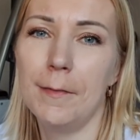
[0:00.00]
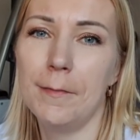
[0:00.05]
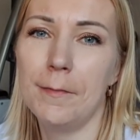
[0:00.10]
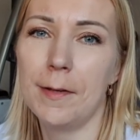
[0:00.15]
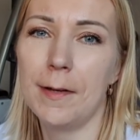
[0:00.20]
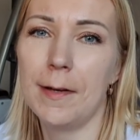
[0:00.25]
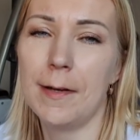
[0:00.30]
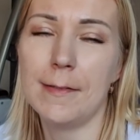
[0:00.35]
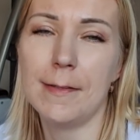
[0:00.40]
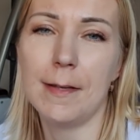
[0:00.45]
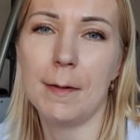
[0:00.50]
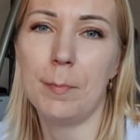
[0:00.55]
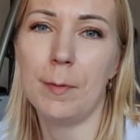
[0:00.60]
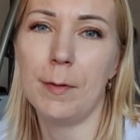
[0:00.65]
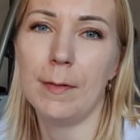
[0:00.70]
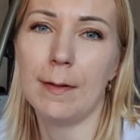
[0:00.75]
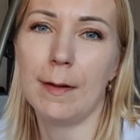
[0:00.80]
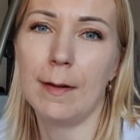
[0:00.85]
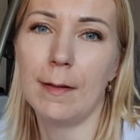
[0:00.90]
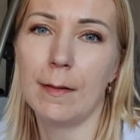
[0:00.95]
wiele
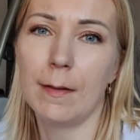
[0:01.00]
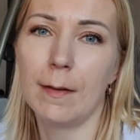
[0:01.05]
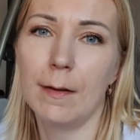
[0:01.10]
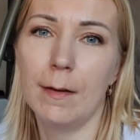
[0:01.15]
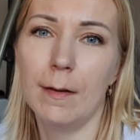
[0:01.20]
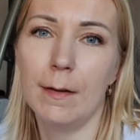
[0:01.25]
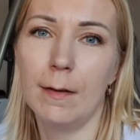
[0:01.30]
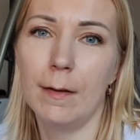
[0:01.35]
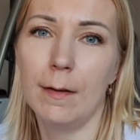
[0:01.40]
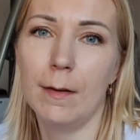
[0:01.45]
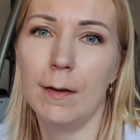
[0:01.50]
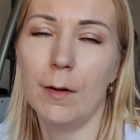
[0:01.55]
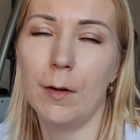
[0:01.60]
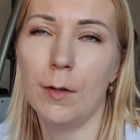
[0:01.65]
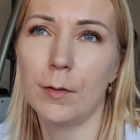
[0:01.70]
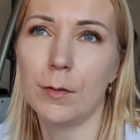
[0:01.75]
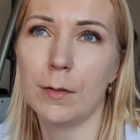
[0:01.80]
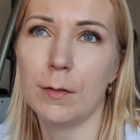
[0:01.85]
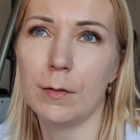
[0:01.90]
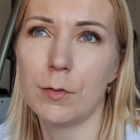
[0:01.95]
zapytań e, o
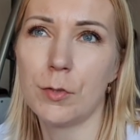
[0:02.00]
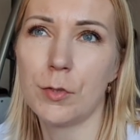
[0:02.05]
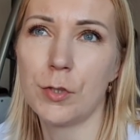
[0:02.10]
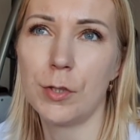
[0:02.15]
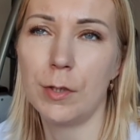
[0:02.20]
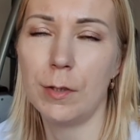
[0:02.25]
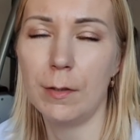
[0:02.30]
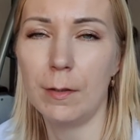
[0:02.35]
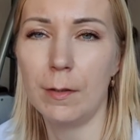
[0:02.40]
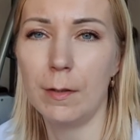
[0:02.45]
to, czy,